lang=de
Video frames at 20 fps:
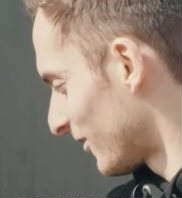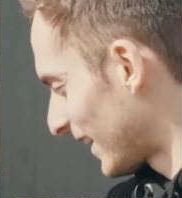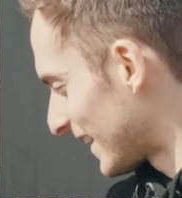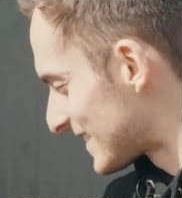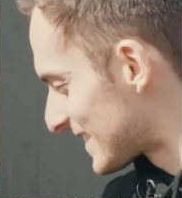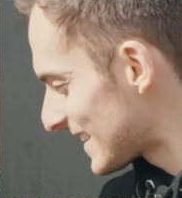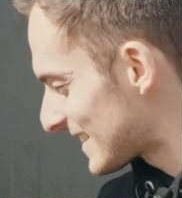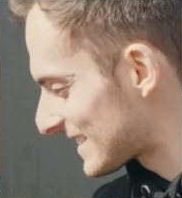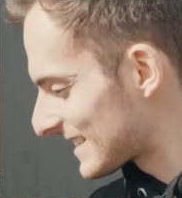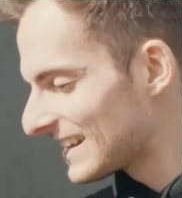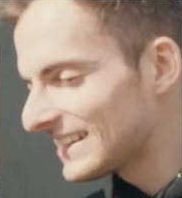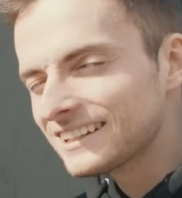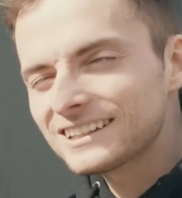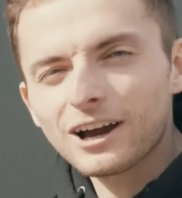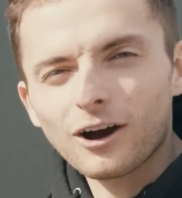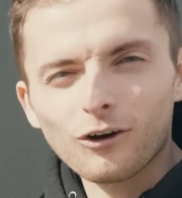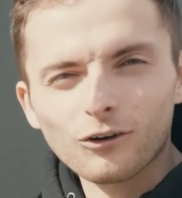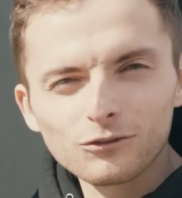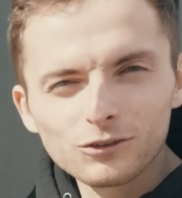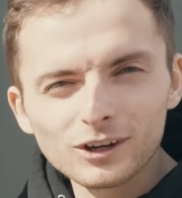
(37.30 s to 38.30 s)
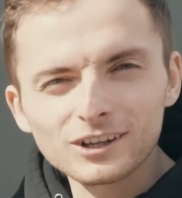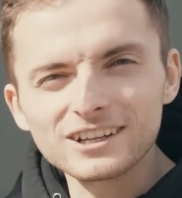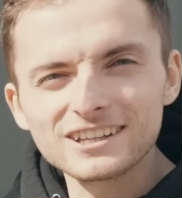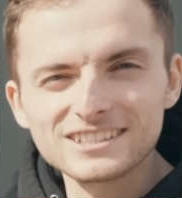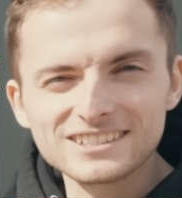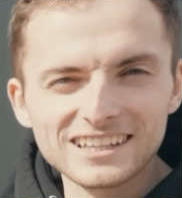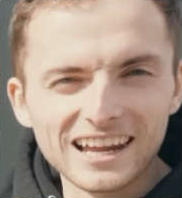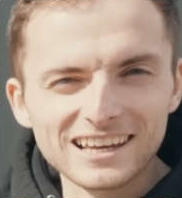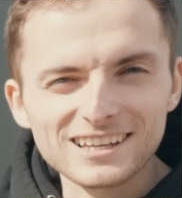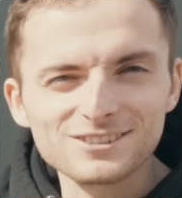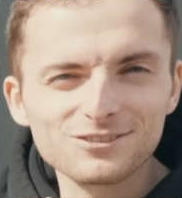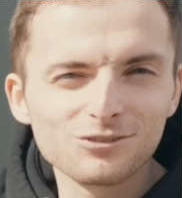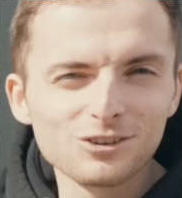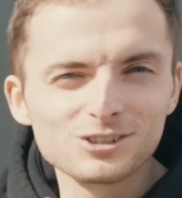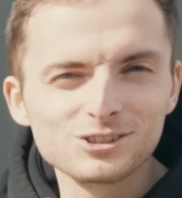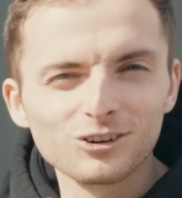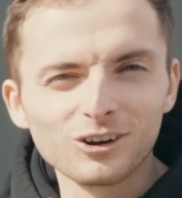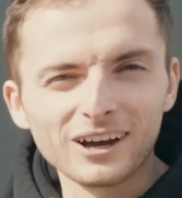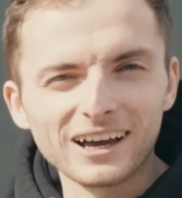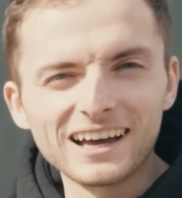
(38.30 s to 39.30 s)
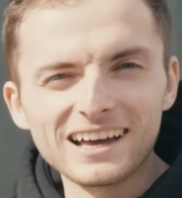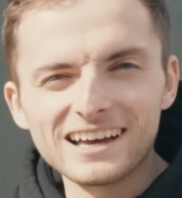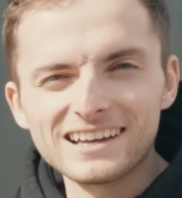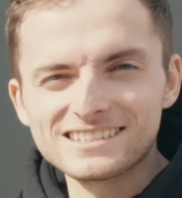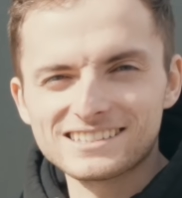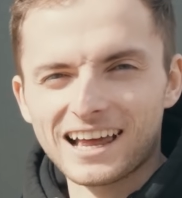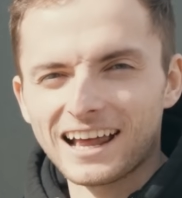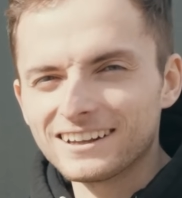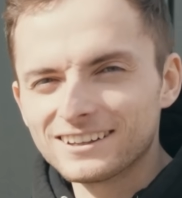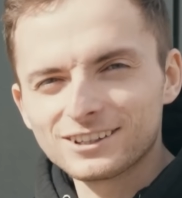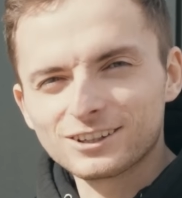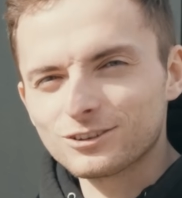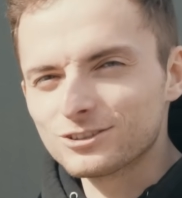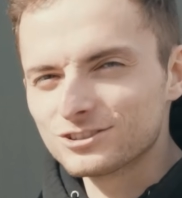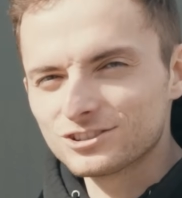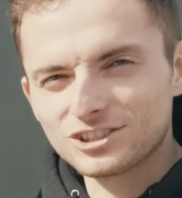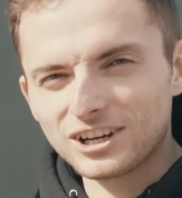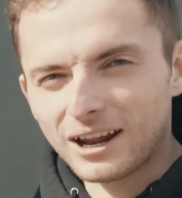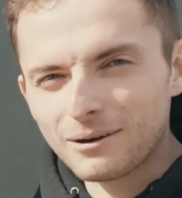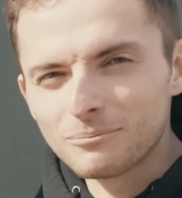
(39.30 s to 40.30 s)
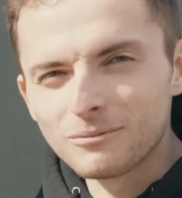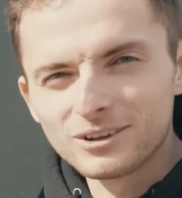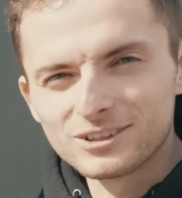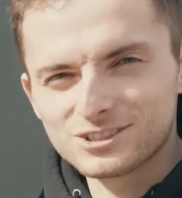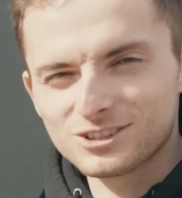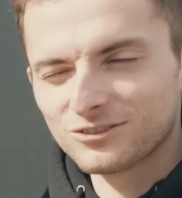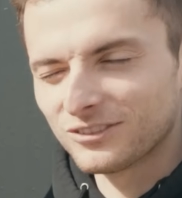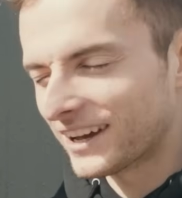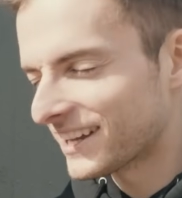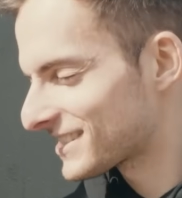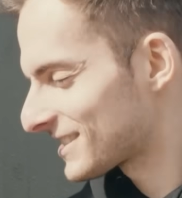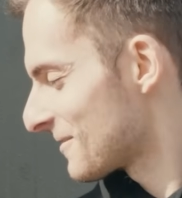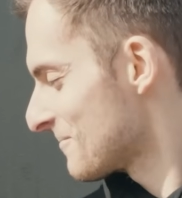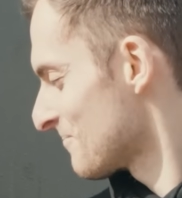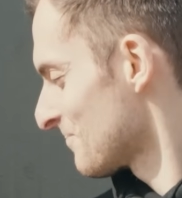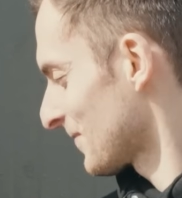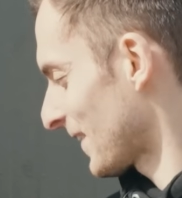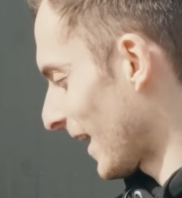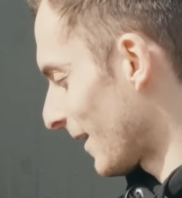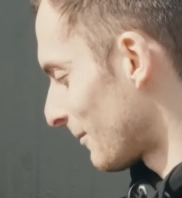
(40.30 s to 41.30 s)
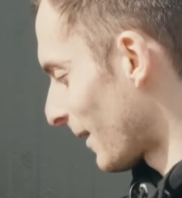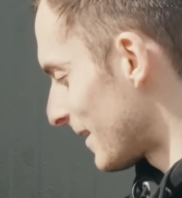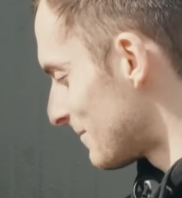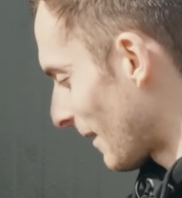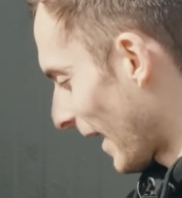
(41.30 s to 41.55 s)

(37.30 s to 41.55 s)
Und an sich sind die auch wirklich nice für so äh, Sand und Schlamm und sowas. Aber